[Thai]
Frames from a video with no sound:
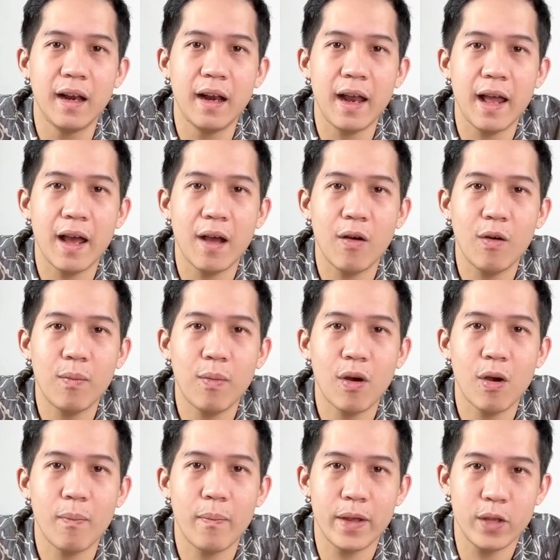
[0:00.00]
แล้วพ
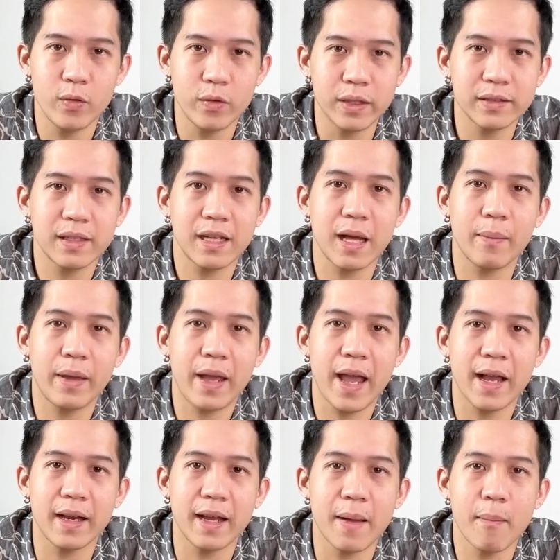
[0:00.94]
อไปอยู่ในสนาม
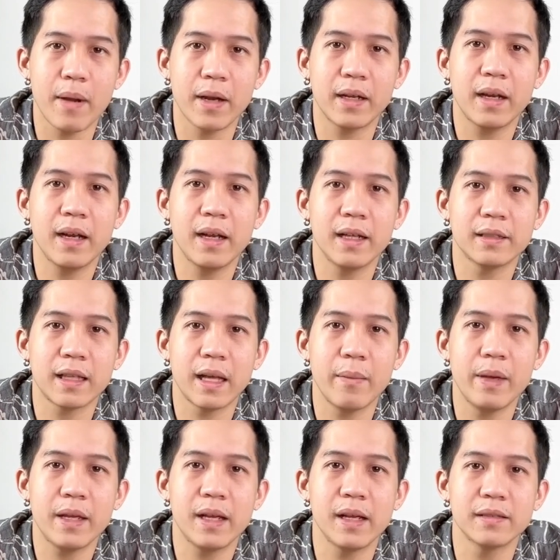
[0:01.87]
แข่งเนี่ยมันก็เลย
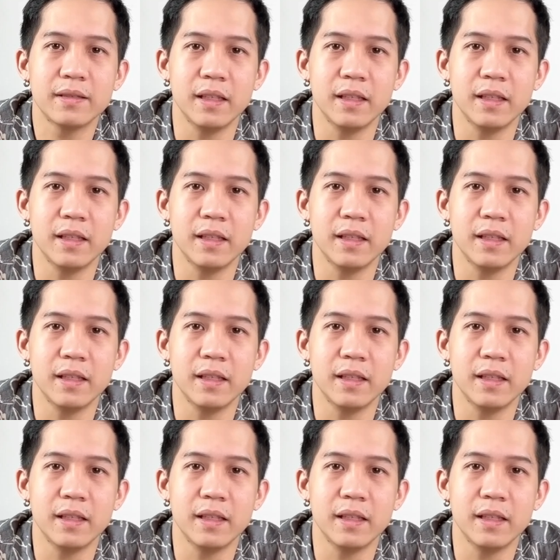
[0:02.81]
ทำให้เกิด